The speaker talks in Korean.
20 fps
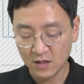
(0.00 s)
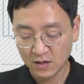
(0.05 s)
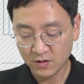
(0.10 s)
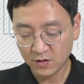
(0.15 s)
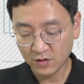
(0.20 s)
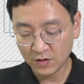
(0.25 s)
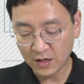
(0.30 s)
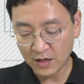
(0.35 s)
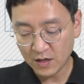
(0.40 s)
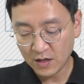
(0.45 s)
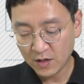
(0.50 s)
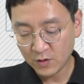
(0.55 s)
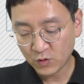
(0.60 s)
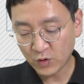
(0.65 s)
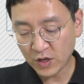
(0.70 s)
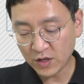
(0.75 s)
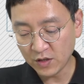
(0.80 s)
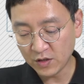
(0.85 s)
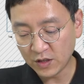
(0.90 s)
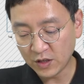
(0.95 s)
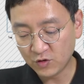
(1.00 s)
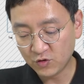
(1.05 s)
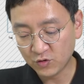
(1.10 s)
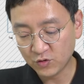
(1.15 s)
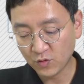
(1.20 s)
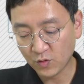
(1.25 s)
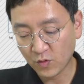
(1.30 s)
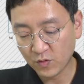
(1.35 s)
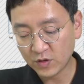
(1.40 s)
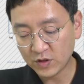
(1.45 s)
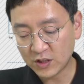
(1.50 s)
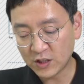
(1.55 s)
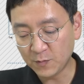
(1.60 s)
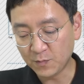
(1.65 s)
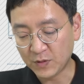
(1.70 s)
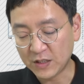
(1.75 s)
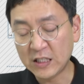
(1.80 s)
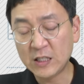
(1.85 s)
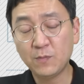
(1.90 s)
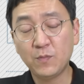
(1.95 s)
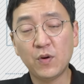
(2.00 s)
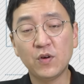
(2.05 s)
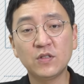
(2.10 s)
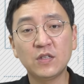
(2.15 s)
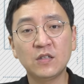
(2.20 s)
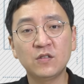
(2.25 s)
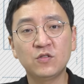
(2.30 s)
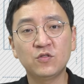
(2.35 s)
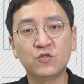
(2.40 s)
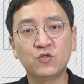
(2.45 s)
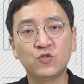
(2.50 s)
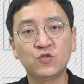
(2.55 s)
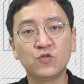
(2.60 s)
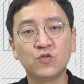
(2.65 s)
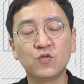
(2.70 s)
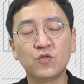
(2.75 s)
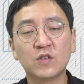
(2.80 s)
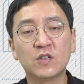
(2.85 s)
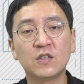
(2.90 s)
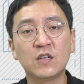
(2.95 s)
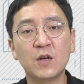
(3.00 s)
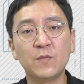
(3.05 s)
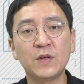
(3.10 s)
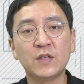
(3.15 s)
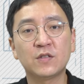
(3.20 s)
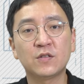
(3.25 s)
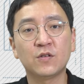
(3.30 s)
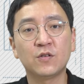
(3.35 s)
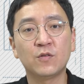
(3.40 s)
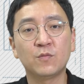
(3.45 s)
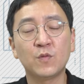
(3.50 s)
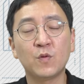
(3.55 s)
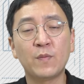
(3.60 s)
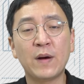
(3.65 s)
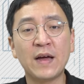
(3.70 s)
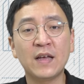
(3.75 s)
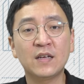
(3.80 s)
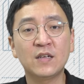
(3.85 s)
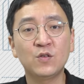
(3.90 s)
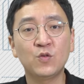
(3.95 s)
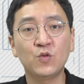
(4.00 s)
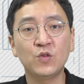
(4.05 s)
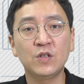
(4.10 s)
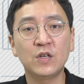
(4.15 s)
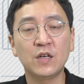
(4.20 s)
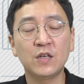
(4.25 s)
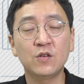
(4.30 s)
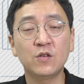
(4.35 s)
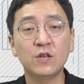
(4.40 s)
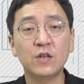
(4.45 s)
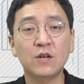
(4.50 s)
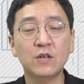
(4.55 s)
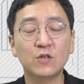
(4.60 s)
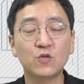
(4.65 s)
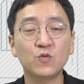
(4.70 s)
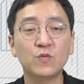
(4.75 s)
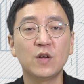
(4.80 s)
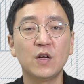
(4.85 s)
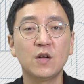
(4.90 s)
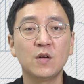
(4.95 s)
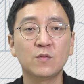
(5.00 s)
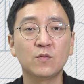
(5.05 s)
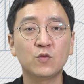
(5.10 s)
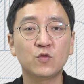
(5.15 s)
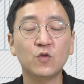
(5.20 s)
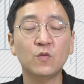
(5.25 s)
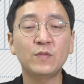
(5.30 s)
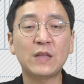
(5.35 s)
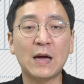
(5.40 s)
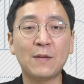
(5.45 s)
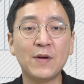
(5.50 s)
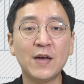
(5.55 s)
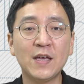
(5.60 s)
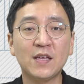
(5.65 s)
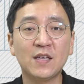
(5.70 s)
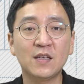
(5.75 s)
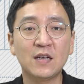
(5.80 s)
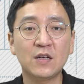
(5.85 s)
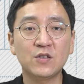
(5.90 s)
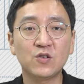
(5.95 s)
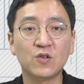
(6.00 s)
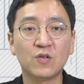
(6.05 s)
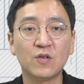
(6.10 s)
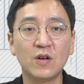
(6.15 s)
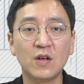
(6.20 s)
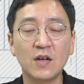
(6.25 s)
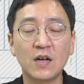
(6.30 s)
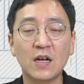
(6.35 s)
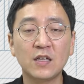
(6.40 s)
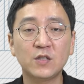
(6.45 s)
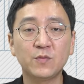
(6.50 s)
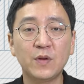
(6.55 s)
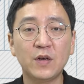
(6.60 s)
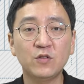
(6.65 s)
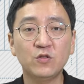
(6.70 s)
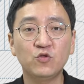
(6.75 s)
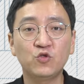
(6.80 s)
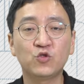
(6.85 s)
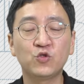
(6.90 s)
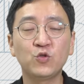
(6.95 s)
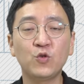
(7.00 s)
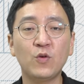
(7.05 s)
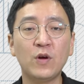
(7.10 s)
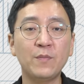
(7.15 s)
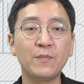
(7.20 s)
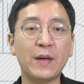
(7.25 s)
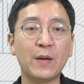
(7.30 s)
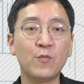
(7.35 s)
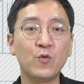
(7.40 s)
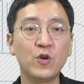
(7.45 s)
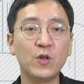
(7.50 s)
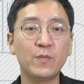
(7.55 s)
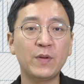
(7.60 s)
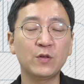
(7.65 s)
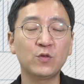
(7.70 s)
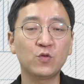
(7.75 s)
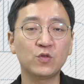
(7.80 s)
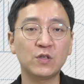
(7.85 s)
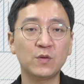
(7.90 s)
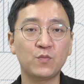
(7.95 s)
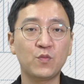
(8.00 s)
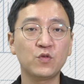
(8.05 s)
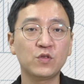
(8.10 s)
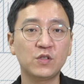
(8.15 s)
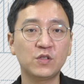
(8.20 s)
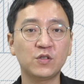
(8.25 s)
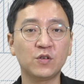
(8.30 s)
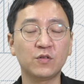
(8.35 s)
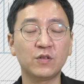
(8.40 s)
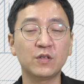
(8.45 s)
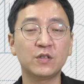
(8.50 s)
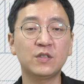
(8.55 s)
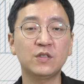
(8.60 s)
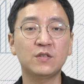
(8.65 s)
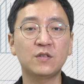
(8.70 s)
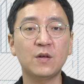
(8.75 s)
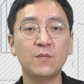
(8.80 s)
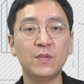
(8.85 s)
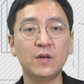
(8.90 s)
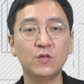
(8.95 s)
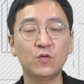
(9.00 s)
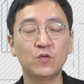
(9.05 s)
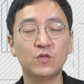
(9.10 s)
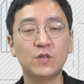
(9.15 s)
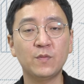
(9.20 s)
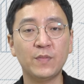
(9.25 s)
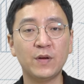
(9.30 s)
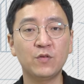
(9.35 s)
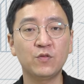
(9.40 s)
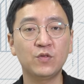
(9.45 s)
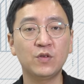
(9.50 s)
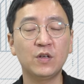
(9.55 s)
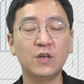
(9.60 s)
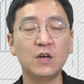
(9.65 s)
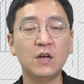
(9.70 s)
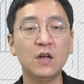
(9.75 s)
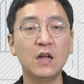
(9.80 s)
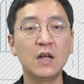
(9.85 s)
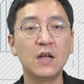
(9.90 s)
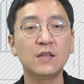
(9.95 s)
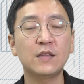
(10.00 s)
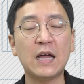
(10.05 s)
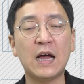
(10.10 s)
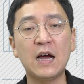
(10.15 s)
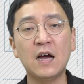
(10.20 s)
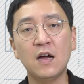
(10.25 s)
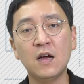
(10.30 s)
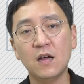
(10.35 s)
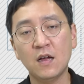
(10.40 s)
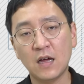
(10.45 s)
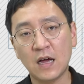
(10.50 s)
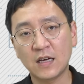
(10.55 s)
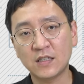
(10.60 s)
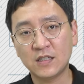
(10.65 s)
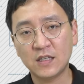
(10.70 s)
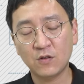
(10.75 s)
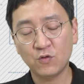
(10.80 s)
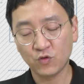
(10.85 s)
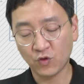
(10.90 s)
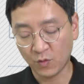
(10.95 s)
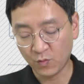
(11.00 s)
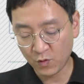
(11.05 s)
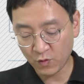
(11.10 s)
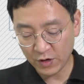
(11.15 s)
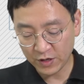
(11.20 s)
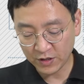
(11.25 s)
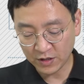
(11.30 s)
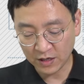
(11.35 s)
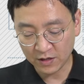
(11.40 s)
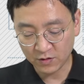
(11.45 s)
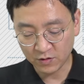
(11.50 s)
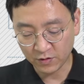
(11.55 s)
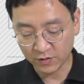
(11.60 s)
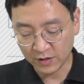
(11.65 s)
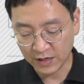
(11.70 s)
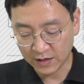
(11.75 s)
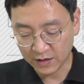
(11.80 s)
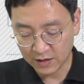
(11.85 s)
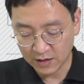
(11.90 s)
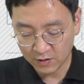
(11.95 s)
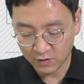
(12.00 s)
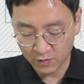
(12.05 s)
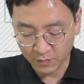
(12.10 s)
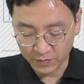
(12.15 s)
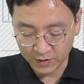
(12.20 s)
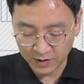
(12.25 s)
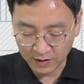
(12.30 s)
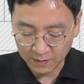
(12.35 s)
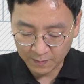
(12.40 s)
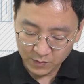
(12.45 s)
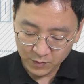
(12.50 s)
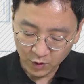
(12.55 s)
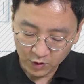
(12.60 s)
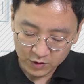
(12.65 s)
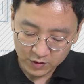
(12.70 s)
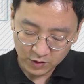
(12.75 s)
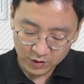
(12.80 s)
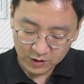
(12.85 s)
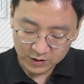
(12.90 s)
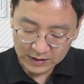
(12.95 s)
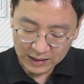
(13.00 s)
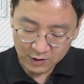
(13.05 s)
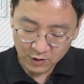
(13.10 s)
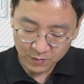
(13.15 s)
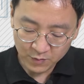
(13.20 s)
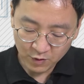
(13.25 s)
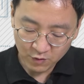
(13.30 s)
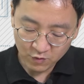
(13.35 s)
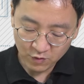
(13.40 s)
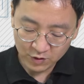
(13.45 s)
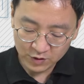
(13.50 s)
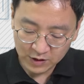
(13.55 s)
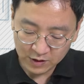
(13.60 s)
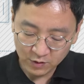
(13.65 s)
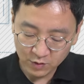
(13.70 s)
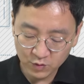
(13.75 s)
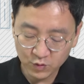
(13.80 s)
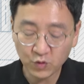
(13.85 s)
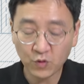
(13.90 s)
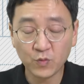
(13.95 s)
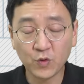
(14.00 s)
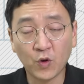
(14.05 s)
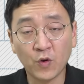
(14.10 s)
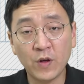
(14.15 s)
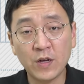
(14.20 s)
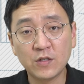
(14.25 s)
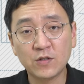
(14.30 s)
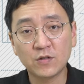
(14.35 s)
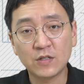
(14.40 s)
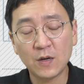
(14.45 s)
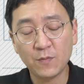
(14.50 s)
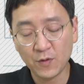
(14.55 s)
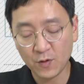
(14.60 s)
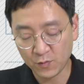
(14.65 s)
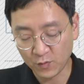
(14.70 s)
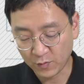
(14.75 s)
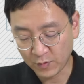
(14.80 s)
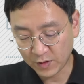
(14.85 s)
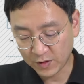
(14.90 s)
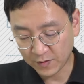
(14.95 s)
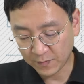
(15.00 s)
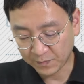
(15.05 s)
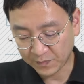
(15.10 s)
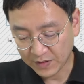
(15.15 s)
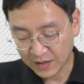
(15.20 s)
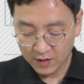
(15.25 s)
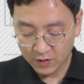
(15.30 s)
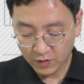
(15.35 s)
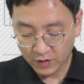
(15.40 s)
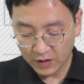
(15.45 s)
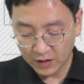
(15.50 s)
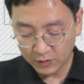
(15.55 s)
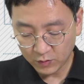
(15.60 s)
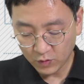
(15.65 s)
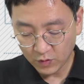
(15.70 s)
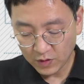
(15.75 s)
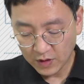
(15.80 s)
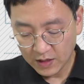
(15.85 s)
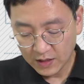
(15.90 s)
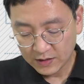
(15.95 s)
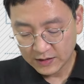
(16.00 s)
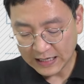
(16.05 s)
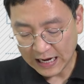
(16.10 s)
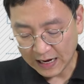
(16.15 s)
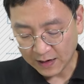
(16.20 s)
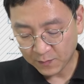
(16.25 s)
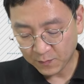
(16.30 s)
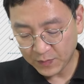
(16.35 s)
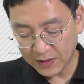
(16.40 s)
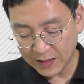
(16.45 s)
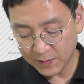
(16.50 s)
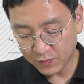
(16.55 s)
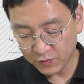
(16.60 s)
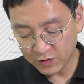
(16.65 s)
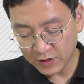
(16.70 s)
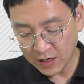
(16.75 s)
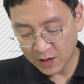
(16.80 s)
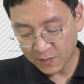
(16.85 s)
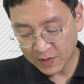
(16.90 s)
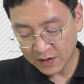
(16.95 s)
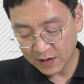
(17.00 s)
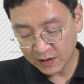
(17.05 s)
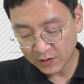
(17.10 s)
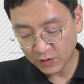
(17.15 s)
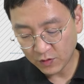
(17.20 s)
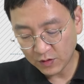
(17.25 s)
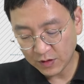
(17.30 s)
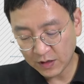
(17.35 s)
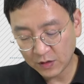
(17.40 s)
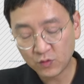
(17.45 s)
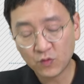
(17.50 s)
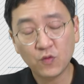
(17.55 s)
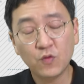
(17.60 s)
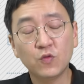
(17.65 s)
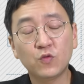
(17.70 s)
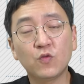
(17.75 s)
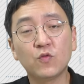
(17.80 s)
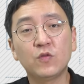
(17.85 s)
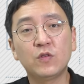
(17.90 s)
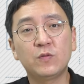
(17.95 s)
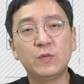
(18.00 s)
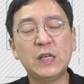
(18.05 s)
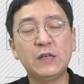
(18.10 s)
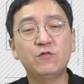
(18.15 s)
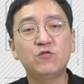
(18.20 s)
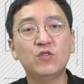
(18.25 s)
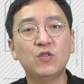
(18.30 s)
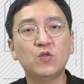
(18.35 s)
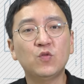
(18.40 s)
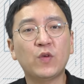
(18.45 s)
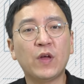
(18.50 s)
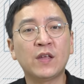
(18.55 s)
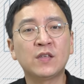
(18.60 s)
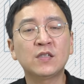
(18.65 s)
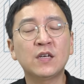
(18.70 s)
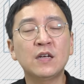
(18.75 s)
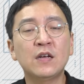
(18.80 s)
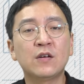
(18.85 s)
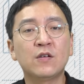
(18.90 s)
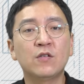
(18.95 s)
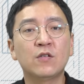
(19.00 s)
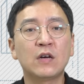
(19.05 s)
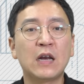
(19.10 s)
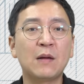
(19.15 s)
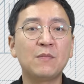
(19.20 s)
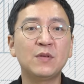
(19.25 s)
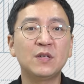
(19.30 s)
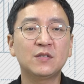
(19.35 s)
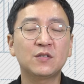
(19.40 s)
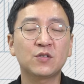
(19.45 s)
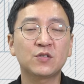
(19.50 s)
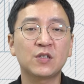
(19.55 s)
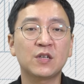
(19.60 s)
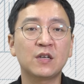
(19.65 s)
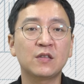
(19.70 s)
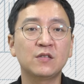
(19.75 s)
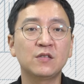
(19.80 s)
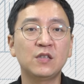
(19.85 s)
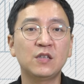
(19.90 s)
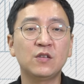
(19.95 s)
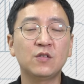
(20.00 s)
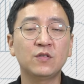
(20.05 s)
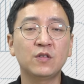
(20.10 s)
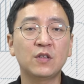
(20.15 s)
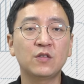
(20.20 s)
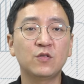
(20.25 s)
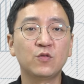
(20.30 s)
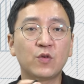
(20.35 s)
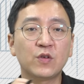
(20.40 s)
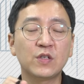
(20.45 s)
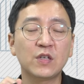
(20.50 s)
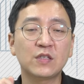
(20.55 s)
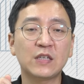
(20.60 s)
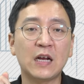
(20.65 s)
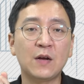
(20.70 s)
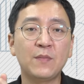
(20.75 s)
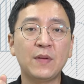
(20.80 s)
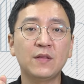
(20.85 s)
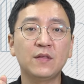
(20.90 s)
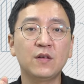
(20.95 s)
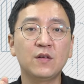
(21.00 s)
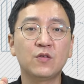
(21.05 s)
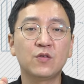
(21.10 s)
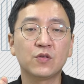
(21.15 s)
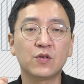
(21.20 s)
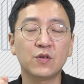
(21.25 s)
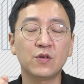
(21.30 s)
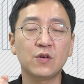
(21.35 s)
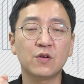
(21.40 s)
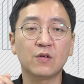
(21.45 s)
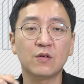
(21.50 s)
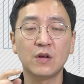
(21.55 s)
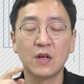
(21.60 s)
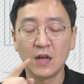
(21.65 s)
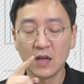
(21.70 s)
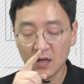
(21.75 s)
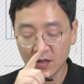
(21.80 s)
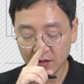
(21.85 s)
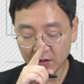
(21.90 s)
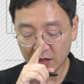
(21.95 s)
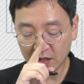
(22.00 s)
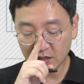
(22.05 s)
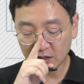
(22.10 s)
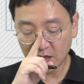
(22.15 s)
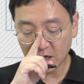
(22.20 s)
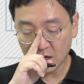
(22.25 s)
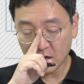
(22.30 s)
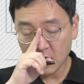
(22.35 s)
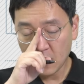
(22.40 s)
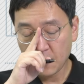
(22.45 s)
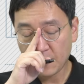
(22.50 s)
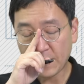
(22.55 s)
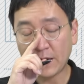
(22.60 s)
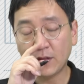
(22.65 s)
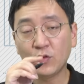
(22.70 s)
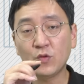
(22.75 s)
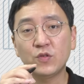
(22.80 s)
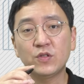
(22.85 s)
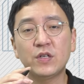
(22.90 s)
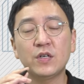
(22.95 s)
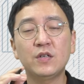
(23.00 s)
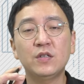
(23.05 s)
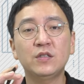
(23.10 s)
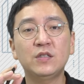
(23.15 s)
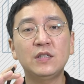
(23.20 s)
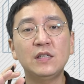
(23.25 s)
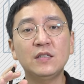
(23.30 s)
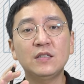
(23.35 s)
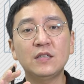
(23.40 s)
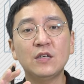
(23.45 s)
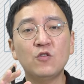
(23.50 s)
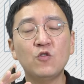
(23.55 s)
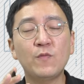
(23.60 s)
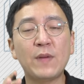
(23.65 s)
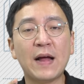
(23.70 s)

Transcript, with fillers: 그런데 최근 기준으로는 십이 퍼센트 수준으로 급감했어요. 뭐 마이크론이나 이런 생각이 좀 뭐 조금 남아있긴 하죠. 하지만 주요한 메모리 반도체 포지션, 시스템 반도체 파운드리가 다 아시아로 넘어와 있다는 걸 얘기를 한 겁니다. 그럼 여기서 이제 산업연구원 자료를 조금 더해서 살펴보면은 여기가 또 장비 분야만 하더라도 또 미국에 또 괜찮아요. 랩 리서치라든지 이런 데들은 굉장히 잘 만들거든요. 근데 이게 반도체를 실제로